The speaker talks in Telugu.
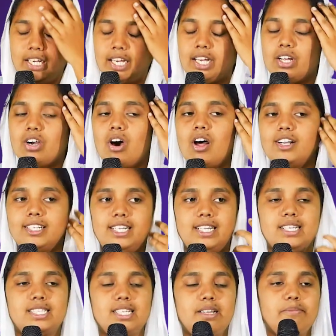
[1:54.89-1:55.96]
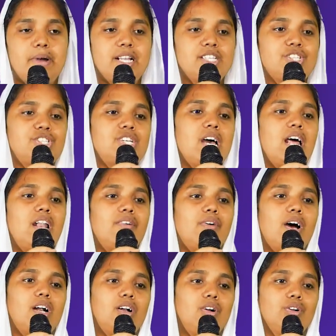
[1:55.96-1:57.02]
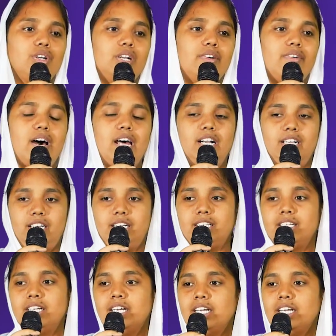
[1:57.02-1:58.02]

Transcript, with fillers: ఈ క్వాలిటీస్ ఈ మంచి అలవాట్లు ఉన్న వారిని